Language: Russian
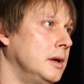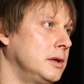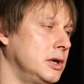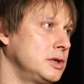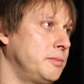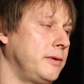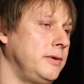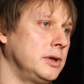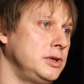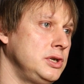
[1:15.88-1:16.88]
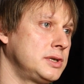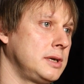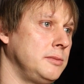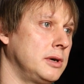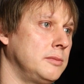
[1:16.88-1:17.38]
также
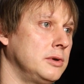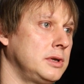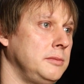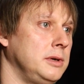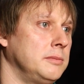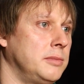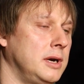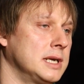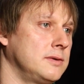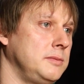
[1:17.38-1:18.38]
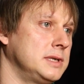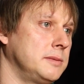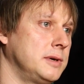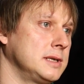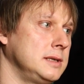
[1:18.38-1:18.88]
профилактическими работами по газовой
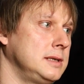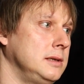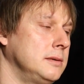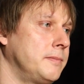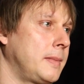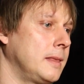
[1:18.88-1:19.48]
безопасности,